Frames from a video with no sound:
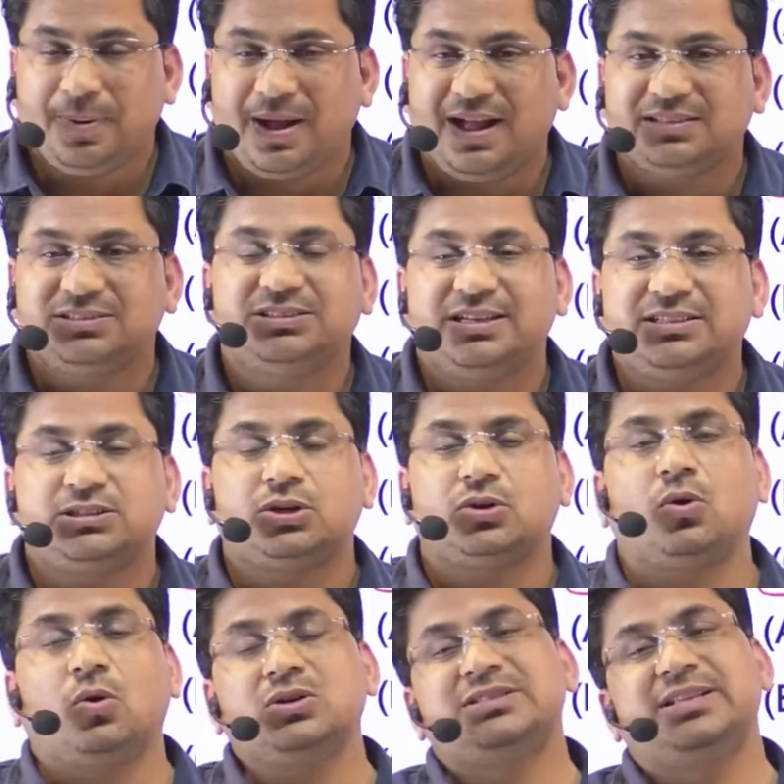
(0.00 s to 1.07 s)
पांच टेस्ट
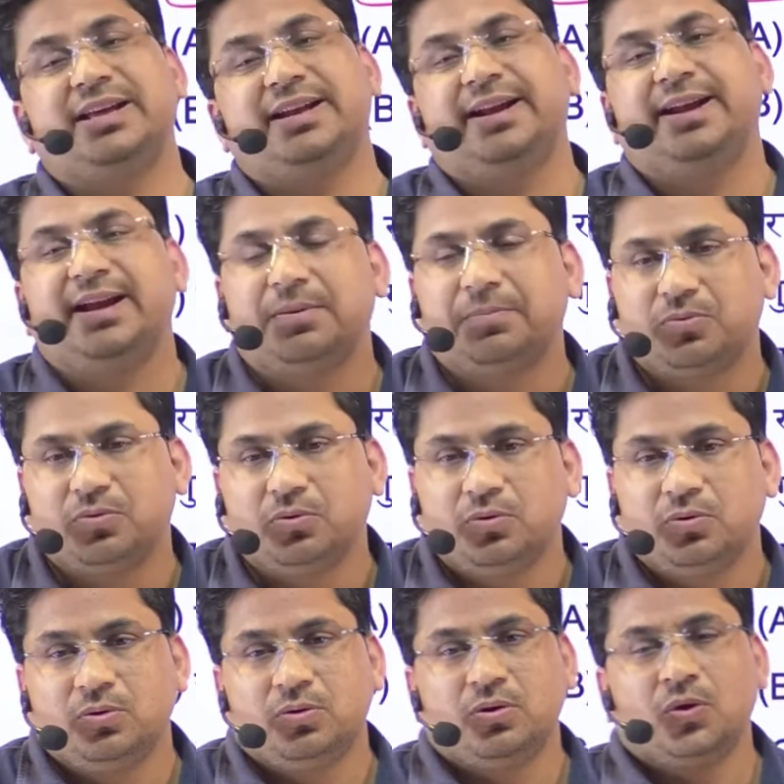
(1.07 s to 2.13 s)
रोज दे रहे हैं आपको